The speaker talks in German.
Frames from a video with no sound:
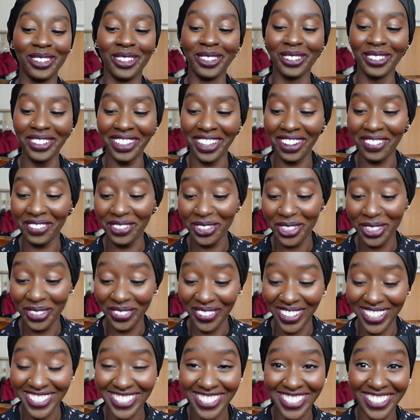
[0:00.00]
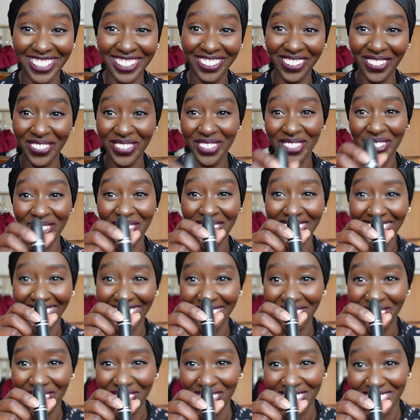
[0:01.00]
kohlrabenschwarz. Ich glaube, so wie der
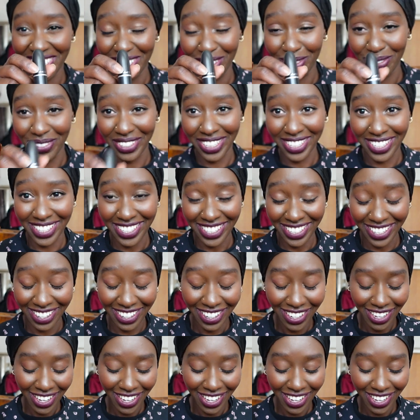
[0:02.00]
Lippenstift ist.